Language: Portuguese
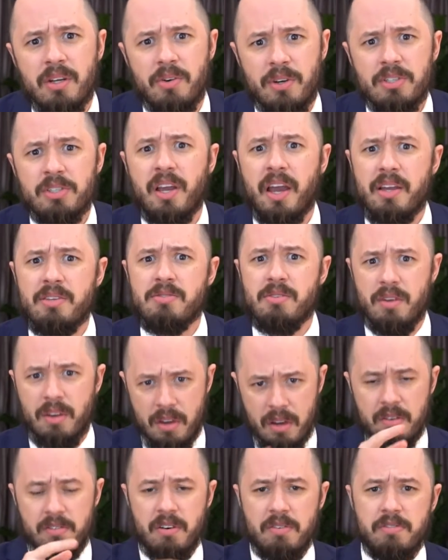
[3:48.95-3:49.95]
Eu acho que é isso.
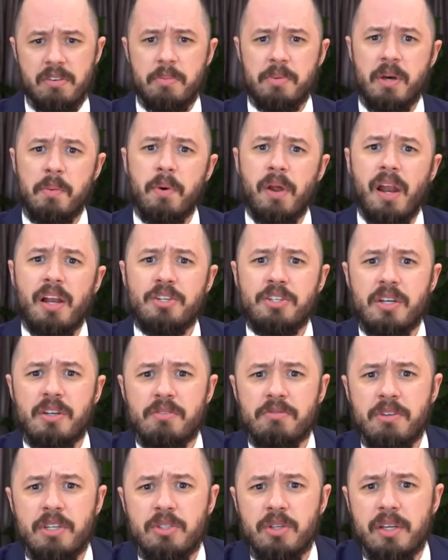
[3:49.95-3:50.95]
vamos dar uma olhadinha
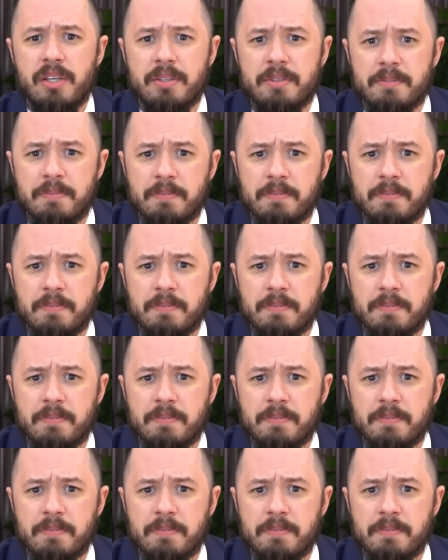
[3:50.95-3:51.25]
no vídeo aí.